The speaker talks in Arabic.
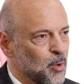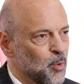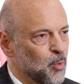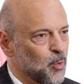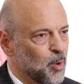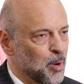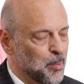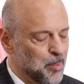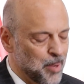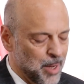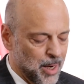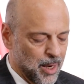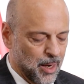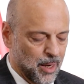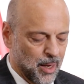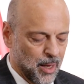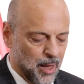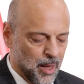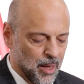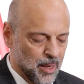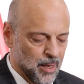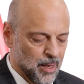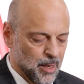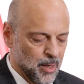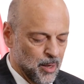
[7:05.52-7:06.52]

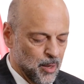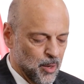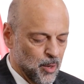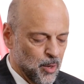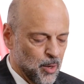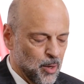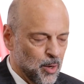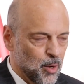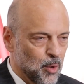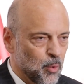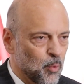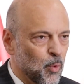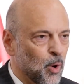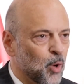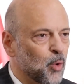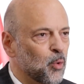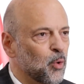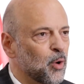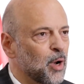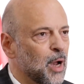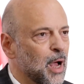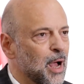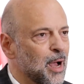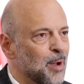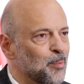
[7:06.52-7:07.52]
وبركه
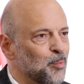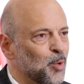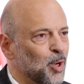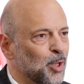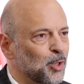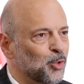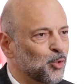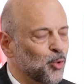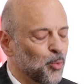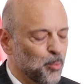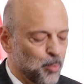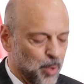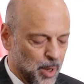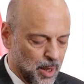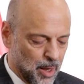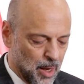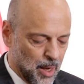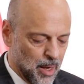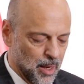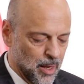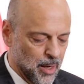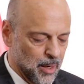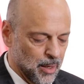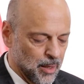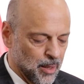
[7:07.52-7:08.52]
وكل عام وانتم
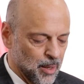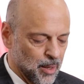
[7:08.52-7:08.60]
بخير